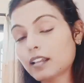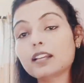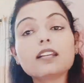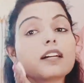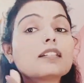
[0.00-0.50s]

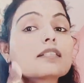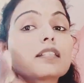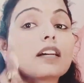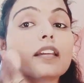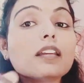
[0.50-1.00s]
याद
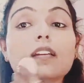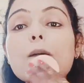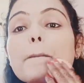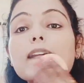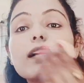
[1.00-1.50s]
सताई
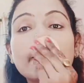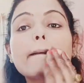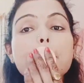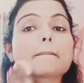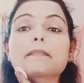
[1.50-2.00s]
ओ
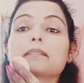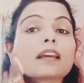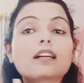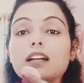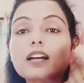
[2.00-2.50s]

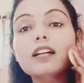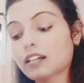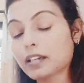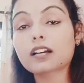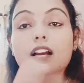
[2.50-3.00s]
गाना गाने
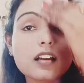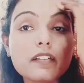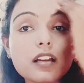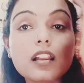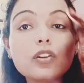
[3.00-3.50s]
का मन कर गाना गाने
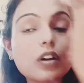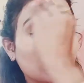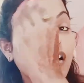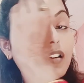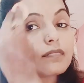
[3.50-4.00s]
वाला गला
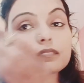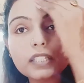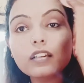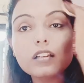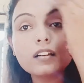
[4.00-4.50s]

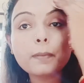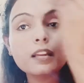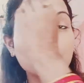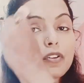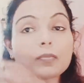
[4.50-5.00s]
नहीं गर्म
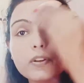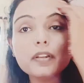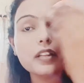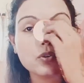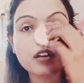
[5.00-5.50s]
पानी भी पी रही हूँ मैं फिर
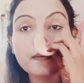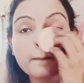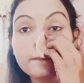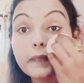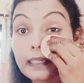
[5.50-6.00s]
भी नहीं ठीक हो रहा
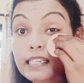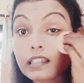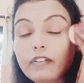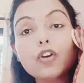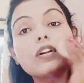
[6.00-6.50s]
इसलिए
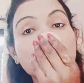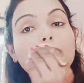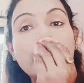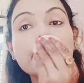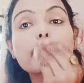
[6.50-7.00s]
गंदे वाला कोल्ड लगा
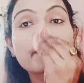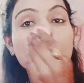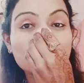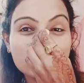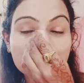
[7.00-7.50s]
रही है
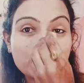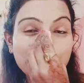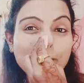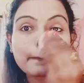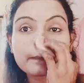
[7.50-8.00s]

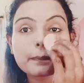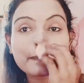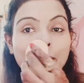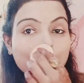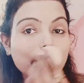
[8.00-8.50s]

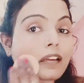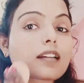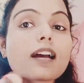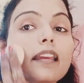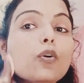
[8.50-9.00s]
पता नहीं
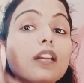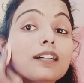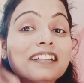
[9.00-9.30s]
कहाँ से आ गया कोल्ड